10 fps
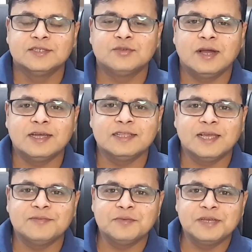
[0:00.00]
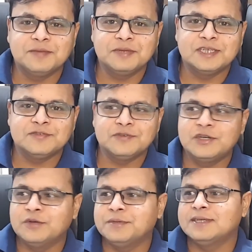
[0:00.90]
स्वागत है आप सभी का मेरे इस
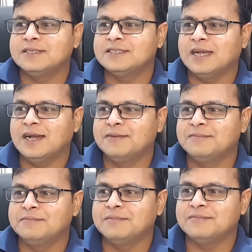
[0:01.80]
वीडियो में जहां हम